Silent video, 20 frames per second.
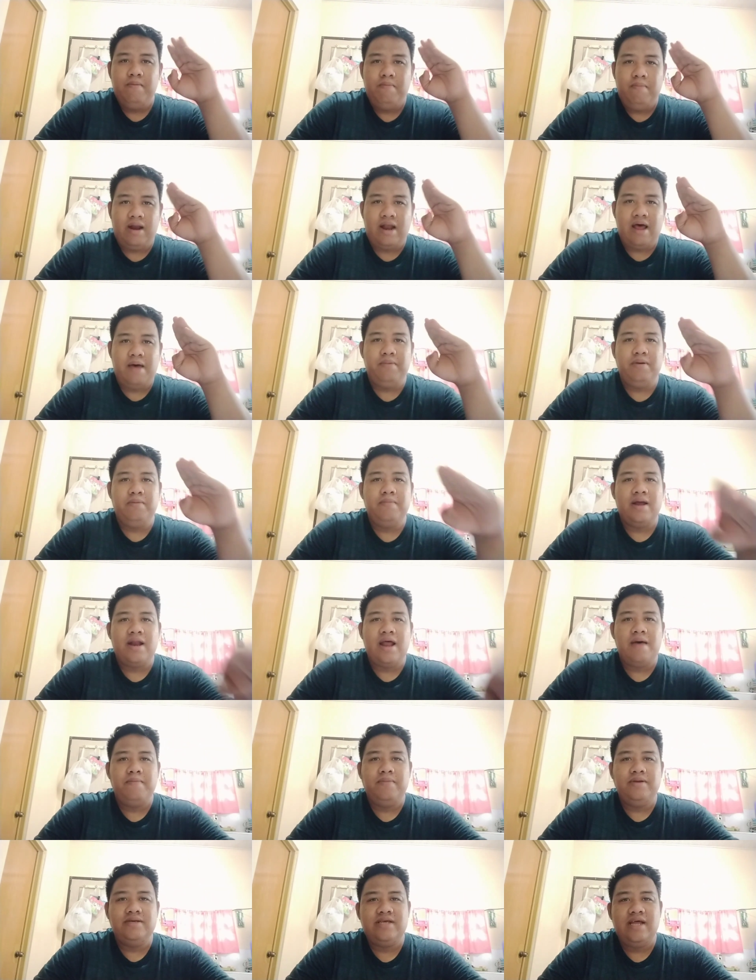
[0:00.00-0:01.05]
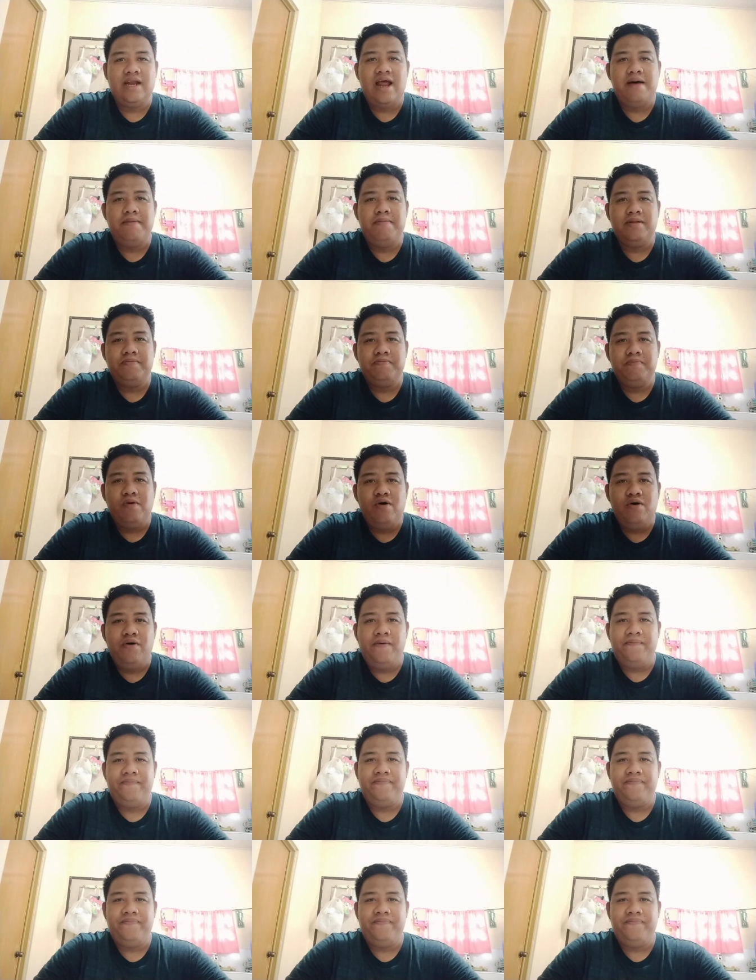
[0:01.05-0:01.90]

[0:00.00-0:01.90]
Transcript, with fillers: Maraming maraming salamat po.